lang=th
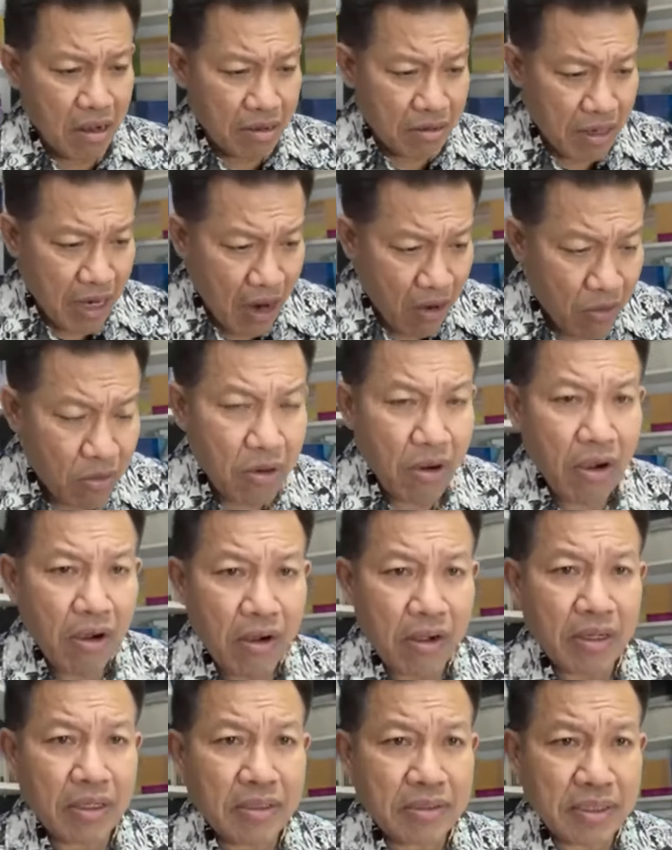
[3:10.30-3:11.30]
เราก็
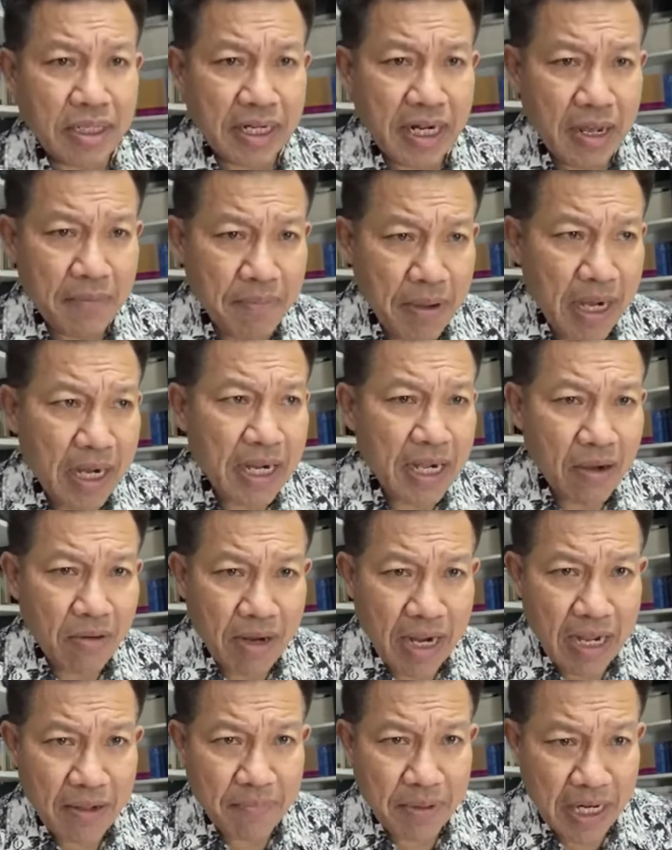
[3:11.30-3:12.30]
จะได้พรรคก้าว
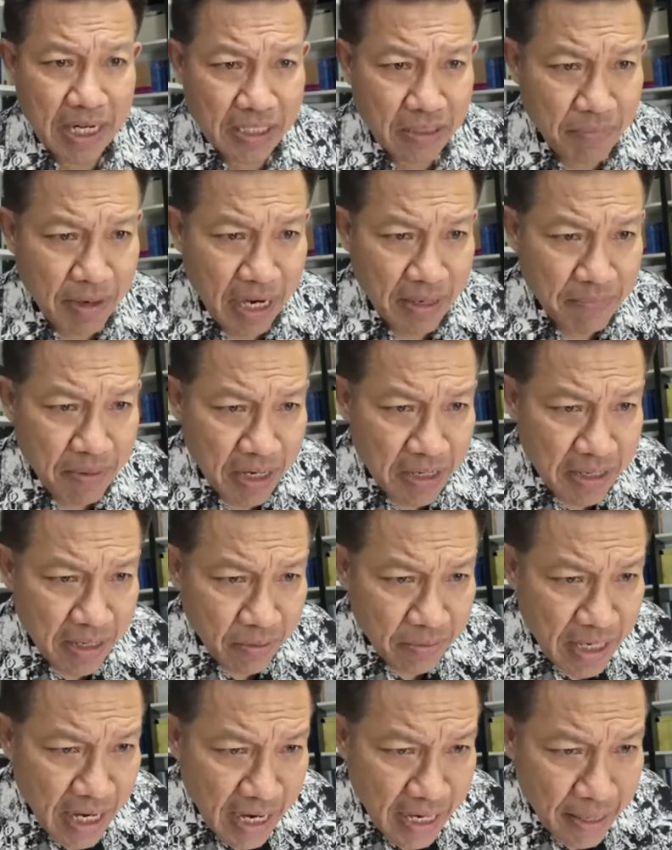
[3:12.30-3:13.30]
ไกลเป็นรัฐบาลพรรคเดีย
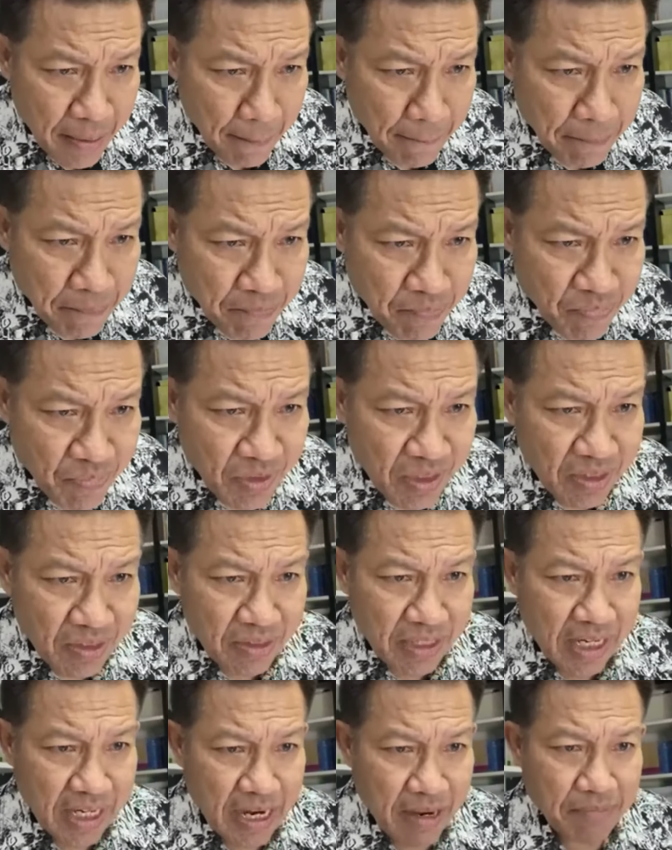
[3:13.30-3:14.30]
วได้
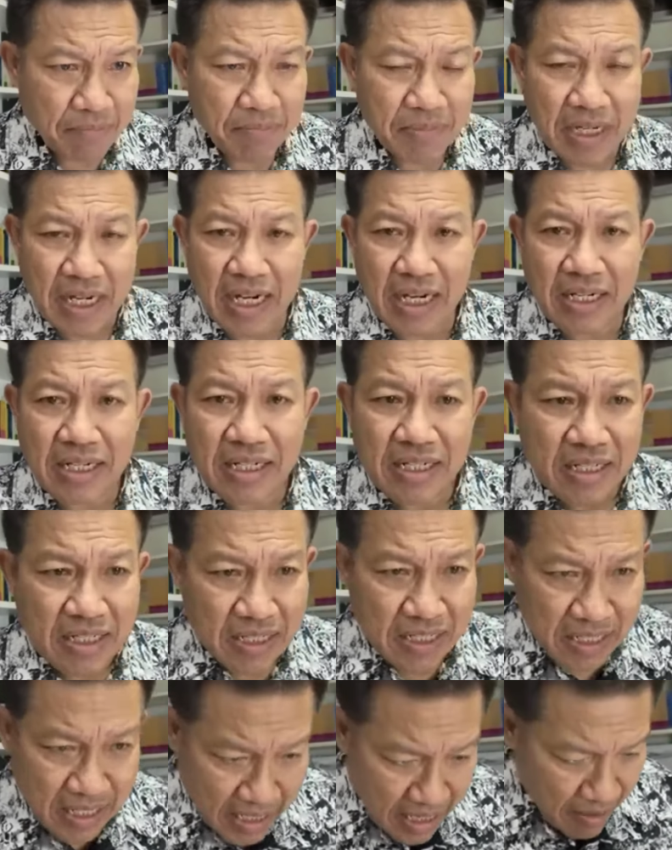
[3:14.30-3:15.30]
นะครับ
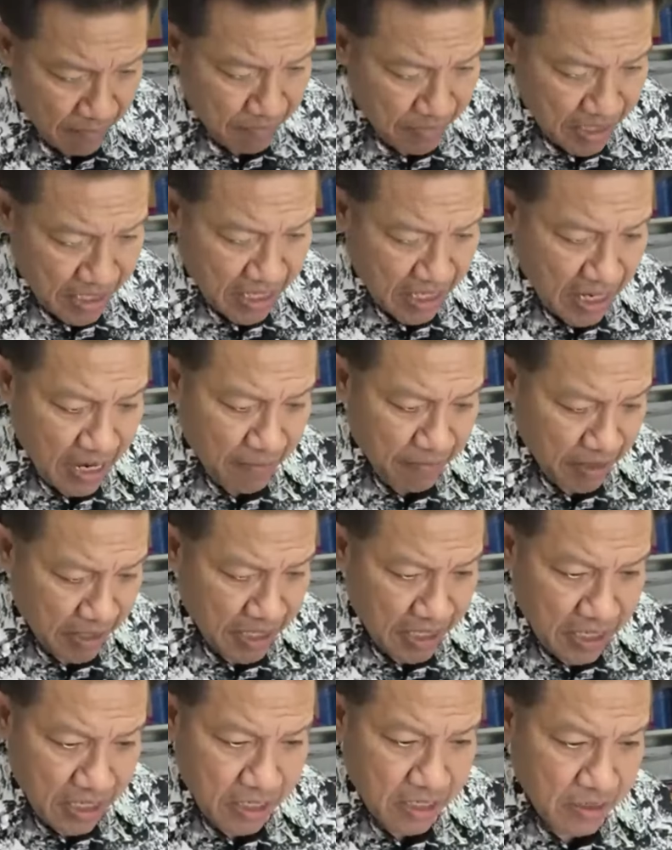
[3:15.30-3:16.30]
นะครับนี่นะครับอัน
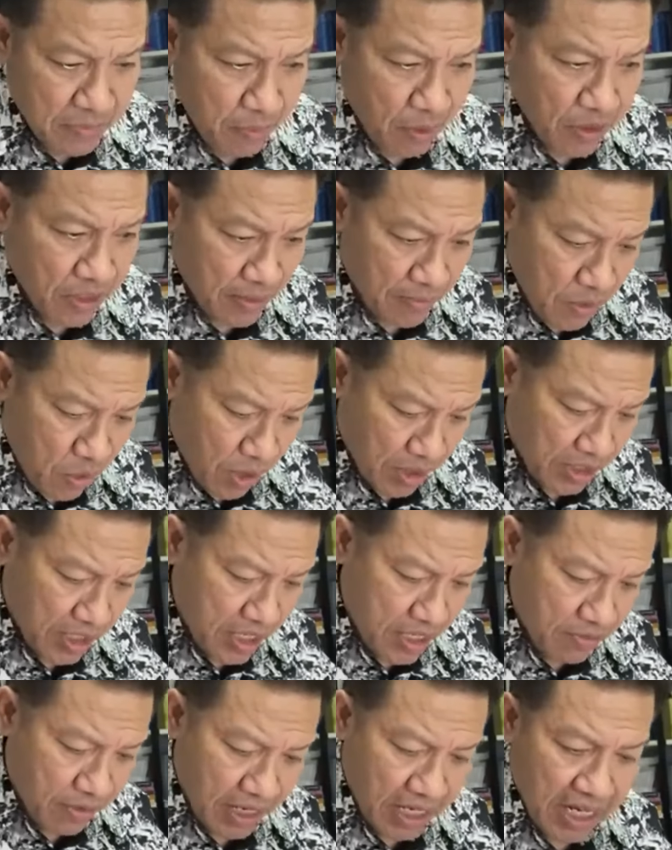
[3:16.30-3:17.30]
นี้ก็คือผลสำรวจ
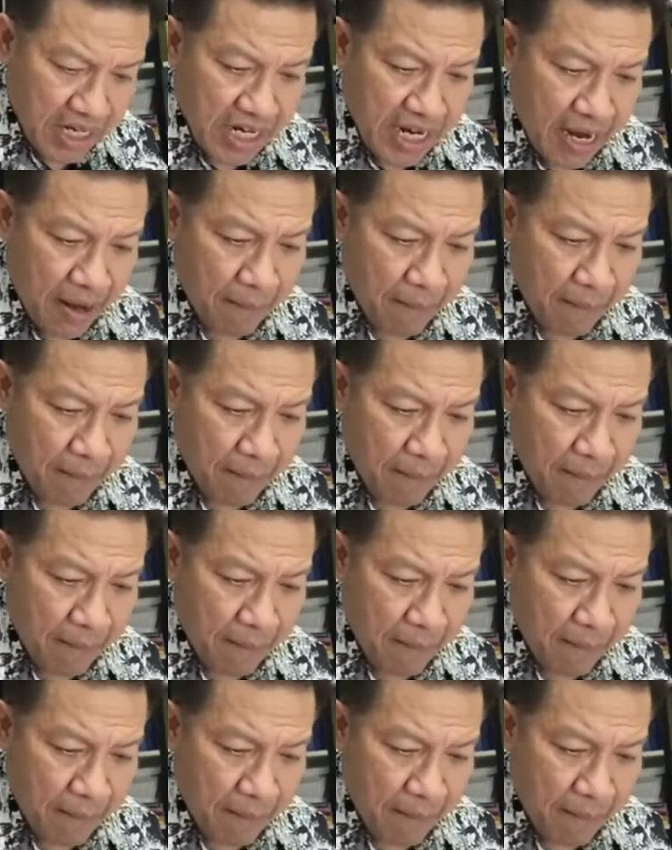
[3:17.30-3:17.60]
ที่วันนี้